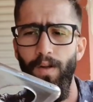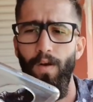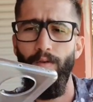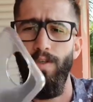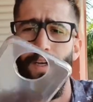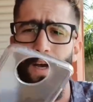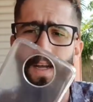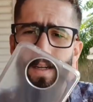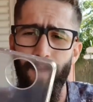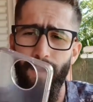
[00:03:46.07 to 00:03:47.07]
logo de
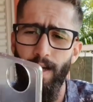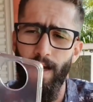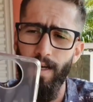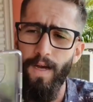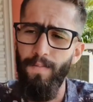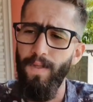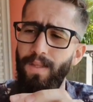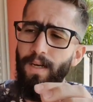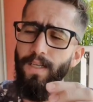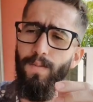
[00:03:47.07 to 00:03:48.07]
cara. A capa
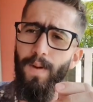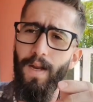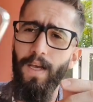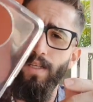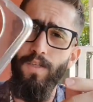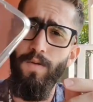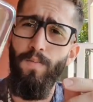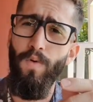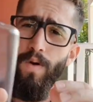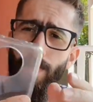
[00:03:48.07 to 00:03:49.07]
transparente, de
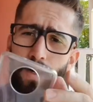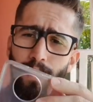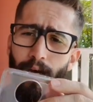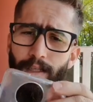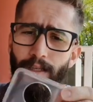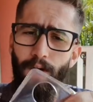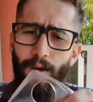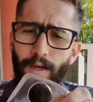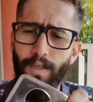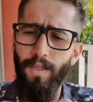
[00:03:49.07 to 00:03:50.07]
boa qualidade, não é
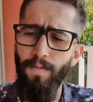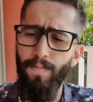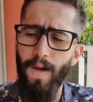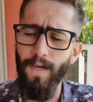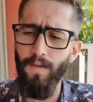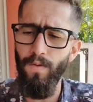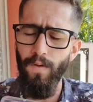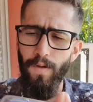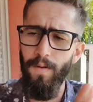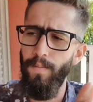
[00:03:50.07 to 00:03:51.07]
anti-impacto.
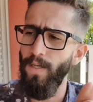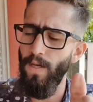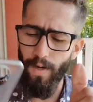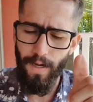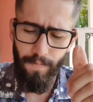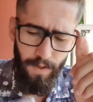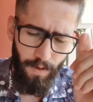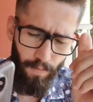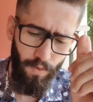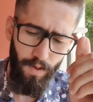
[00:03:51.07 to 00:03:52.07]
Mas é uma capinha
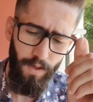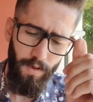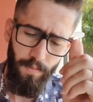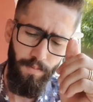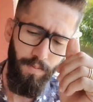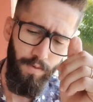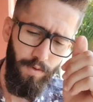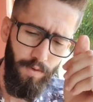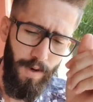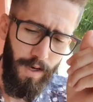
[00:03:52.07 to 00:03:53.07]
boa,
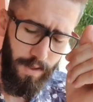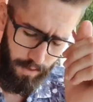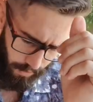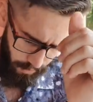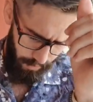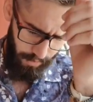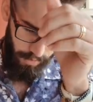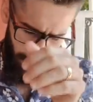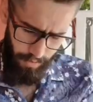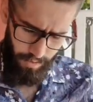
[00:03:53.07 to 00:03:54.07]
muito bacana.
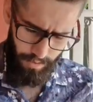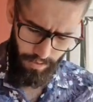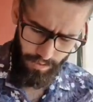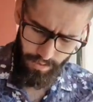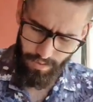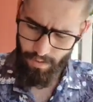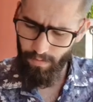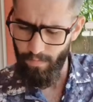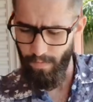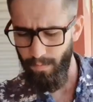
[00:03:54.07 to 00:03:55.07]

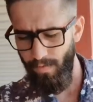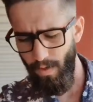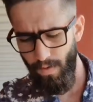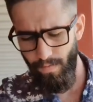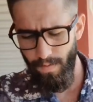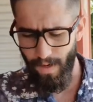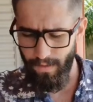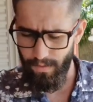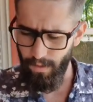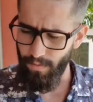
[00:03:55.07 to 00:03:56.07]
Vamos ver o que vem mais
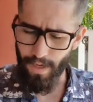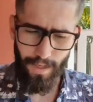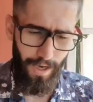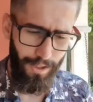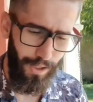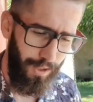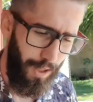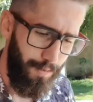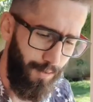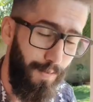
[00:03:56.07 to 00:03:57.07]
dentro da caixa. Aqui
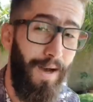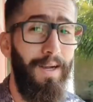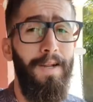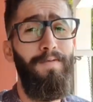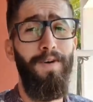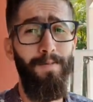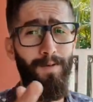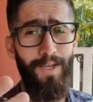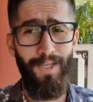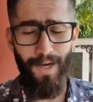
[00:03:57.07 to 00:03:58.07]
temos o aparelho, vamos
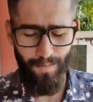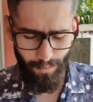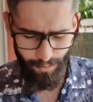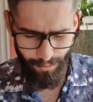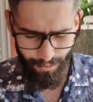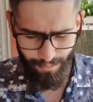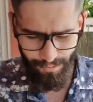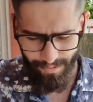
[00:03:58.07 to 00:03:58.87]
deixar por último.